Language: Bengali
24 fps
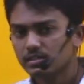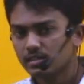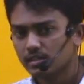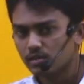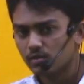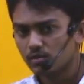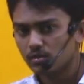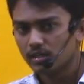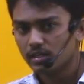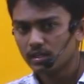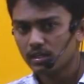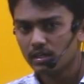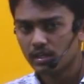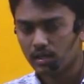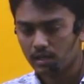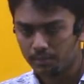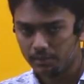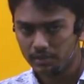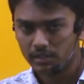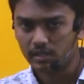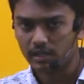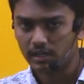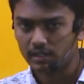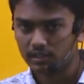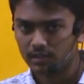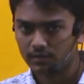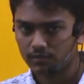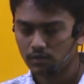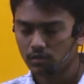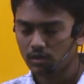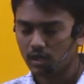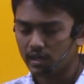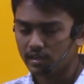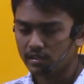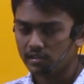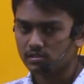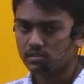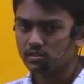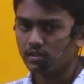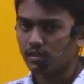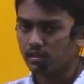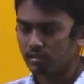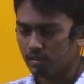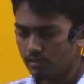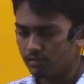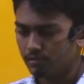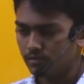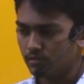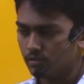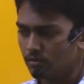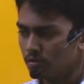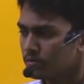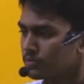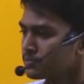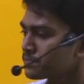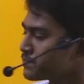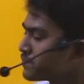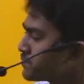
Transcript: তিনি হলেন আমাদের রাদারফোর্ড আর্নেস্টা রাদারফোর্ড